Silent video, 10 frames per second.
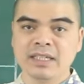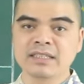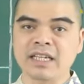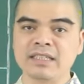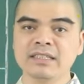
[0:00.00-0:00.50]

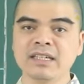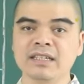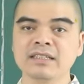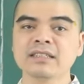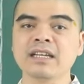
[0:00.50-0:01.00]
giành được
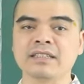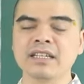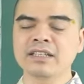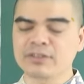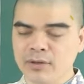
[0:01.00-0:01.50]
những cái thành
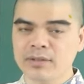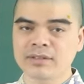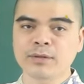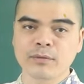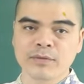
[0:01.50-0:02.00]
tích
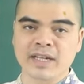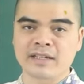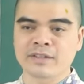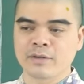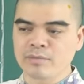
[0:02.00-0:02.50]
tốt trong công việc
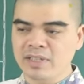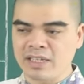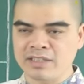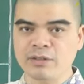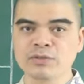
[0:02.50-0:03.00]
cũng như
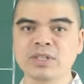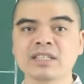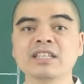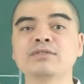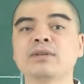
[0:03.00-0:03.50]
là trong chuyện
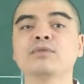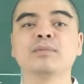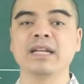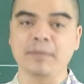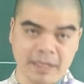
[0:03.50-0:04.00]
kinh doanh
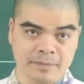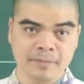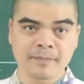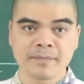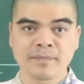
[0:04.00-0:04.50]
buôn bán làm ăn.
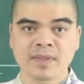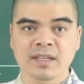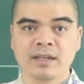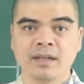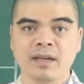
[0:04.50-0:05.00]

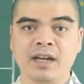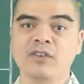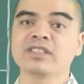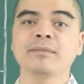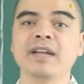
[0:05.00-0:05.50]
À,
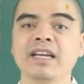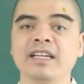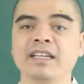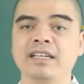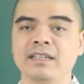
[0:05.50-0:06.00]
con giáp
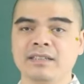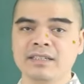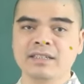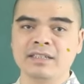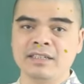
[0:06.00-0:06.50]
này
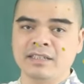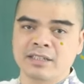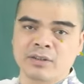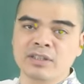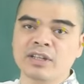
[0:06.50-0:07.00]
thì
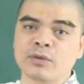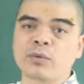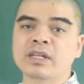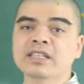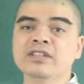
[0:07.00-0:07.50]
còn được
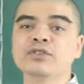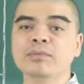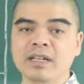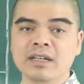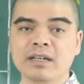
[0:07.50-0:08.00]
quý nhân
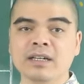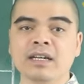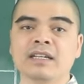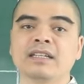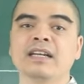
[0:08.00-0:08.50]
giúp đỡ,
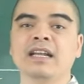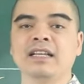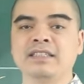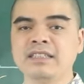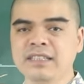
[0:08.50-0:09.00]
nên
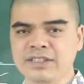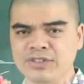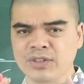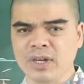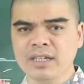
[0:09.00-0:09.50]
là sẽ nhìn
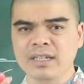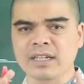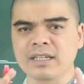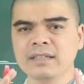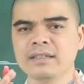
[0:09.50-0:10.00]
rõ
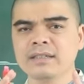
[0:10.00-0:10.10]
được cái